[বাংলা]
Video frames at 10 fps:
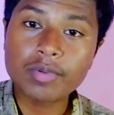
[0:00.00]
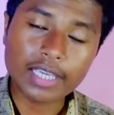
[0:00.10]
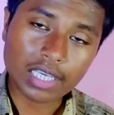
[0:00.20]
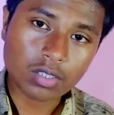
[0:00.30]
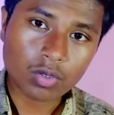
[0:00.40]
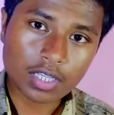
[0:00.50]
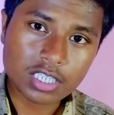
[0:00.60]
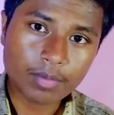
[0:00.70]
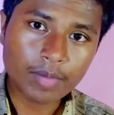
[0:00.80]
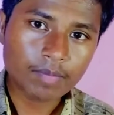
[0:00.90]
জিবি একশো
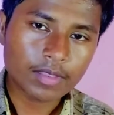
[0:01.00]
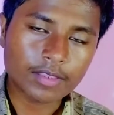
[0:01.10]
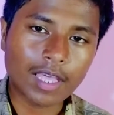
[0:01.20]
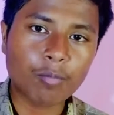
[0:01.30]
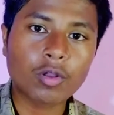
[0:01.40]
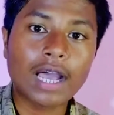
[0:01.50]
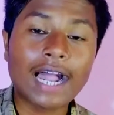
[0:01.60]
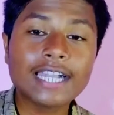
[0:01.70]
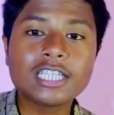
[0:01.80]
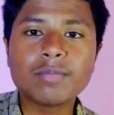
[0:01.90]
আঠাশ জিবি তারপর
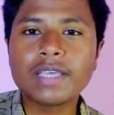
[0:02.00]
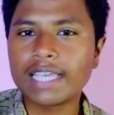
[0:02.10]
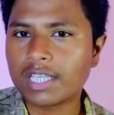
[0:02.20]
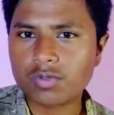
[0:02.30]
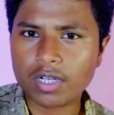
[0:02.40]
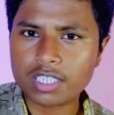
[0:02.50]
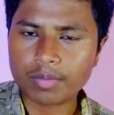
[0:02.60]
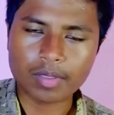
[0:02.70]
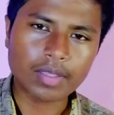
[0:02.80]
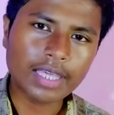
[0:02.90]
আট জিবি একশো আঠাশ
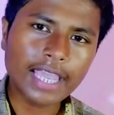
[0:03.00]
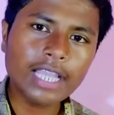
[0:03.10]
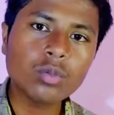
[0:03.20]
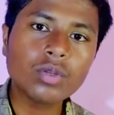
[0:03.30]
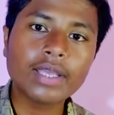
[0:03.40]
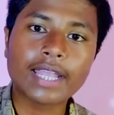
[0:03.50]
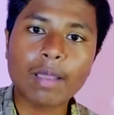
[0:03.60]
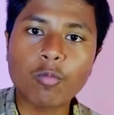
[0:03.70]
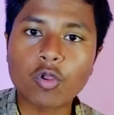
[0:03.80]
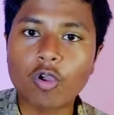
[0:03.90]
জিবি এই দুটি
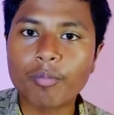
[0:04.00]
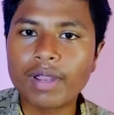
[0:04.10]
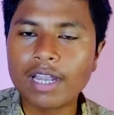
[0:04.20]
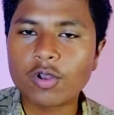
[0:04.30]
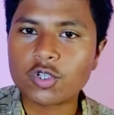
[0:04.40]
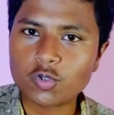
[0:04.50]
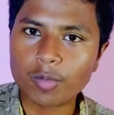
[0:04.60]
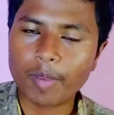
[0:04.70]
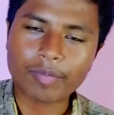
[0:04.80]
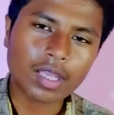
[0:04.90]
র্যাম ও রাম ভেন্টে লঞ্চ
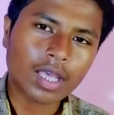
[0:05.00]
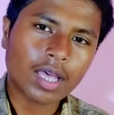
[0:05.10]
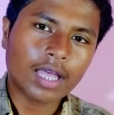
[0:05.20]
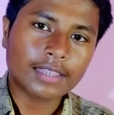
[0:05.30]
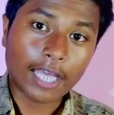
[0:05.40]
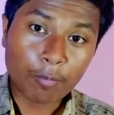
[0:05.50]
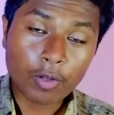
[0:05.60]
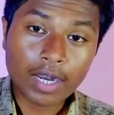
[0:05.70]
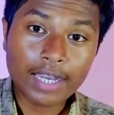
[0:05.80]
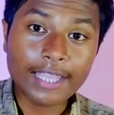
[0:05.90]
করবে
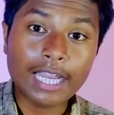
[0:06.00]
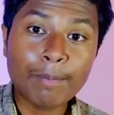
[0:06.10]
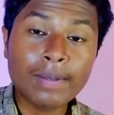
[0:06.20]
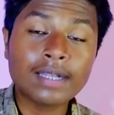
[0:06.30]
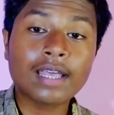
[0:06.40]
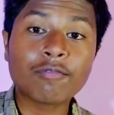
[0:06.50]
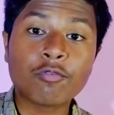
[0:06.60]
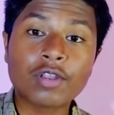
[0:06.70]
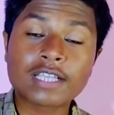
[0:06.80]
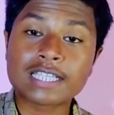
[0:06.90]
তারপর এখানে এলপিডিডিআর
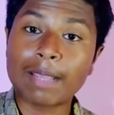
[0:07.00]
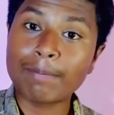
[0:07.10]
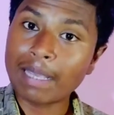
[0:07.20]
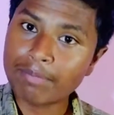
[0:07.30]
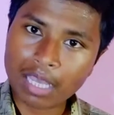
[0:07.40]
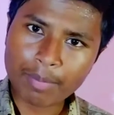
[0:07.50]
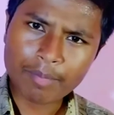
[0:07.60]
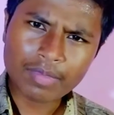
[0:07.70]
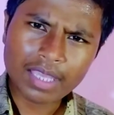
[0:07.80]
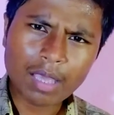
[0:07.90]
ফোর এক্স র্যাম টাইপ
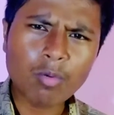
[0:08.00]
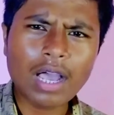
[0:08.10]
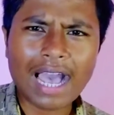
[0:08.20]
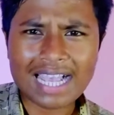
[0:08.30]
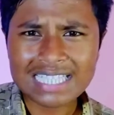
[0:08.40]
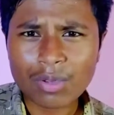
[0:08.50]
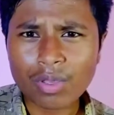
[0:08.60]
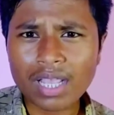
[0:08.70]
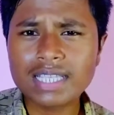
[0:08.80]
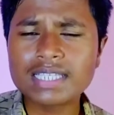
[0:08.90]
থাকবে এবং আশা
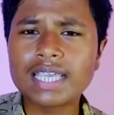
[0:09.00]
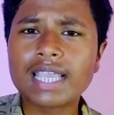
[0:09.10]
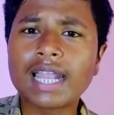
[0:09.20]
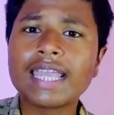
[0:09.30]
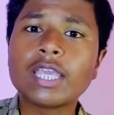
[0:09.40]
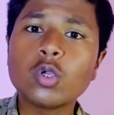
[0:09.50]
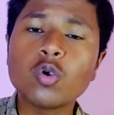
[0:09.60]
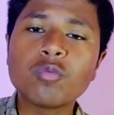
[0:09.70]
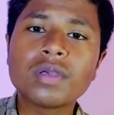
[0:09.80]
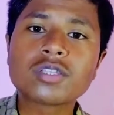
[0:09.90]
করা হচ্ছে এখানে
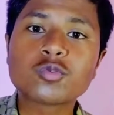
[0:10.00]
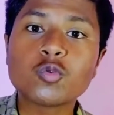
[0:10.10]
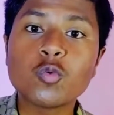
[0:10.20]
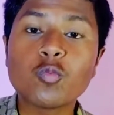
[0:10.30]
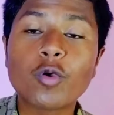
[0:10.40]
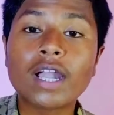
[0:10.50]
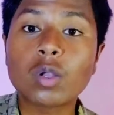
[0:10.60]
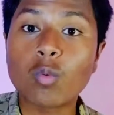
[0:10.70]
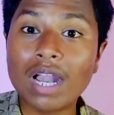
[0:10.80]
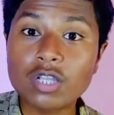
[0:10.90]
ইউএফএস টু
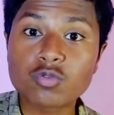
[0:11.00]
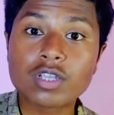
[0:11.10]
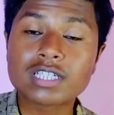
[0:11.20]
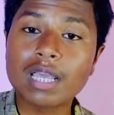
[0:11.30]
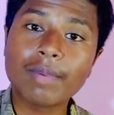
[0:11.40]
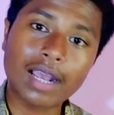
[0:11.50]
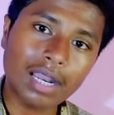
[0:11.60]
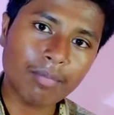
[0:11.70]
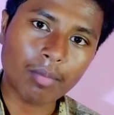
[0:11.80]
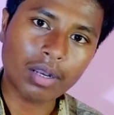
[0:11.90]
পয়েন্ট ওয়ান সোয়েস টাইপ
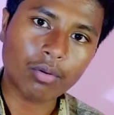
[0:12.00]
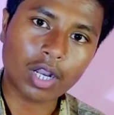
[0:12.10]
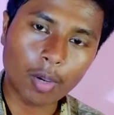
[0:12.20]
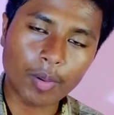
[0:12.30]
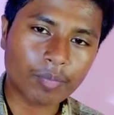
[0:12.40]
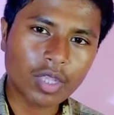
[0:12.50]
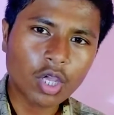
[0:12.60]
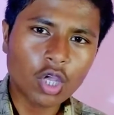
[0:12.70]
এখানে ব্যবহার করা হবে